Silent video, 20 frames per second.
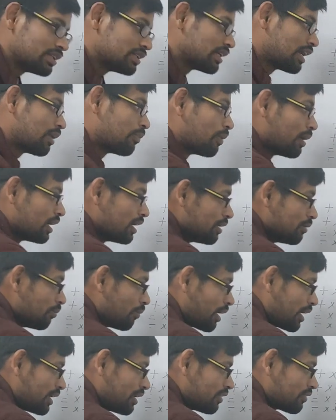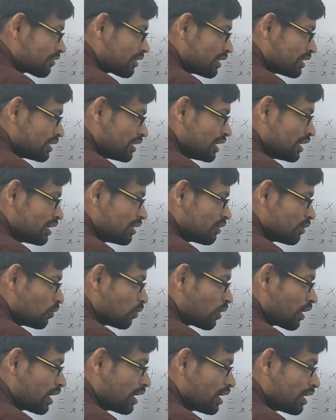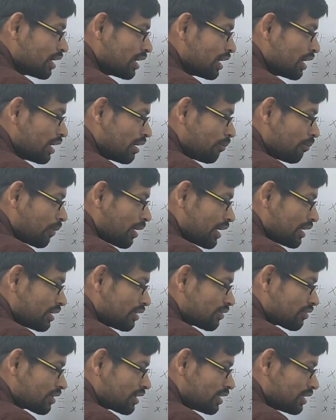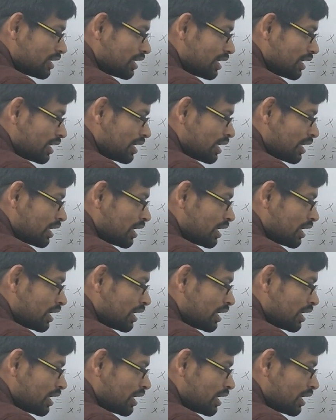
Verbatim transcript: चाहे भले ही माइनस का तीन गुणा माइनस का तीन